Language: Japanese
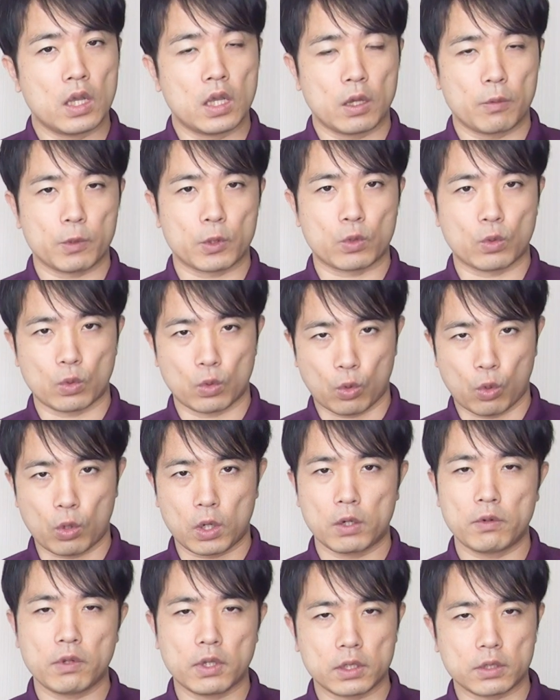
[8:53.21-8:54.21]
やっぱりこの
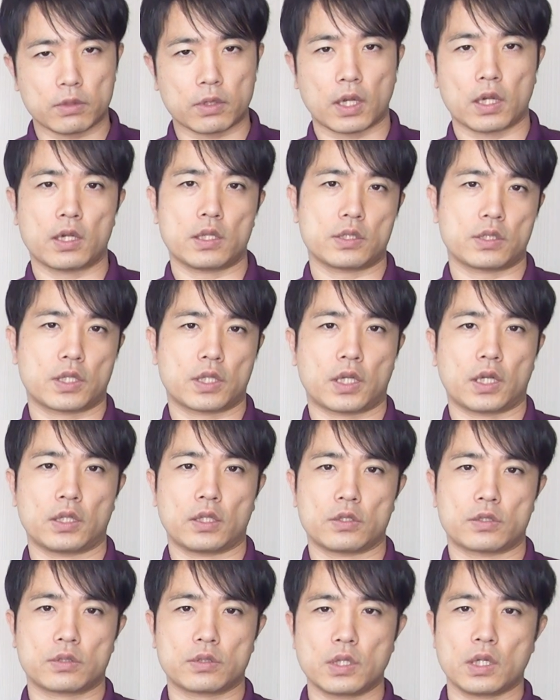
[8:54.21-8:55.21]
他の方と話す機会っ
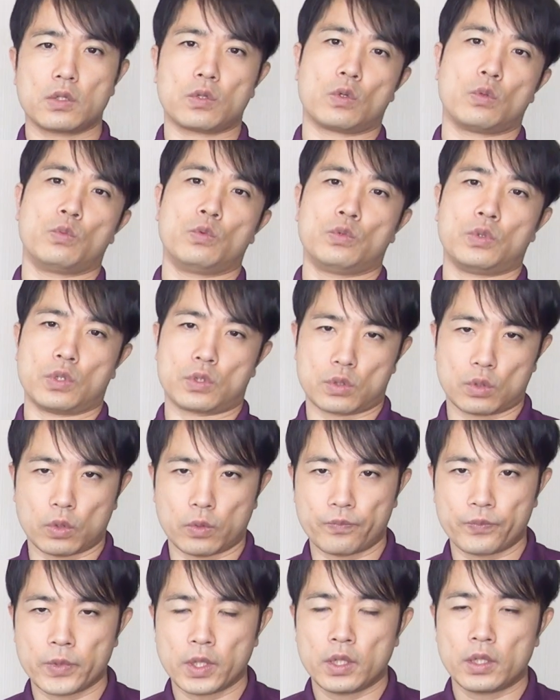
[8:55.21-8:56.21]
て少ないと思うんですよ。